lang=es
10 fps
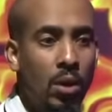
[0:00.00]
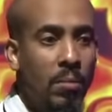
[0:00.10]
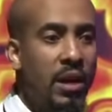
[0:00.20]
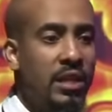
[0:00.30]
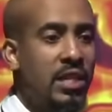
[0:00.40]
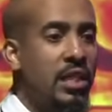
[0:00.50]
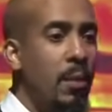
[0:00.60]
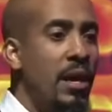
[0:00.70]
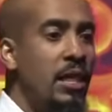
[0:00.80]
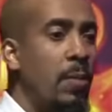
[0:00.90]
Mira,
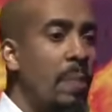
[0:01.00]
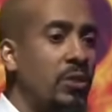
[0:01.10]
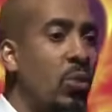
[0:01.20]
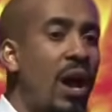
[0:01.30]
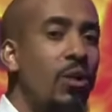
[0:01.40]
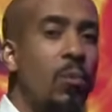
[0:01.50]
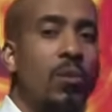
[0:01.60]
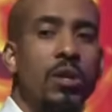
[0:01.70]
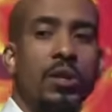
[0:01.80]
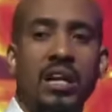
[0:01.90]
recientemente me pasó algo
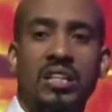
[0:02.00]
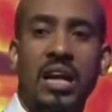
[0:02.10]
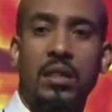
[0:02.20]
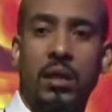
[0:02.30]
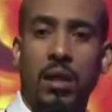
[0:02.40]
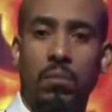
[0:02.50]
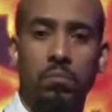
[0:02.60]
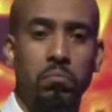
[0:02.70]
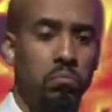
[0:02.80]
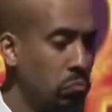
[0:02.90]
muy interesante.
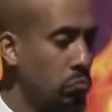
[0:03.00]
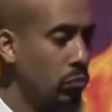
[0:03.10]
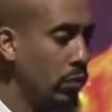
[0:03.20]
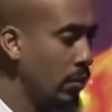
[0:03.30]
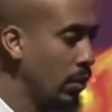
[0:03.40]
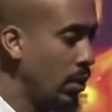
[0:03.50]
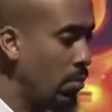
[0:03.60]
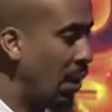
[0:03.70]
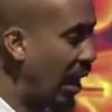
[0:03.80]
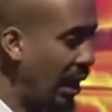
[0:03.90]

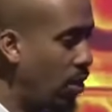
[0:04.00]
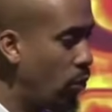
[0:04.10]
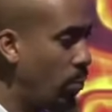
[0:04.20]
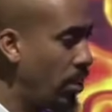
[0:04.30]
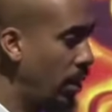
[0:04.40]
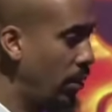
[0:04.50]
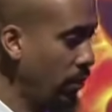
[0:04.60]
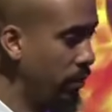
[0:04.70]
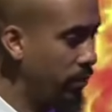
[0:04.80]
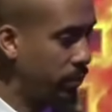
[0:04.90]
Me agarraron un video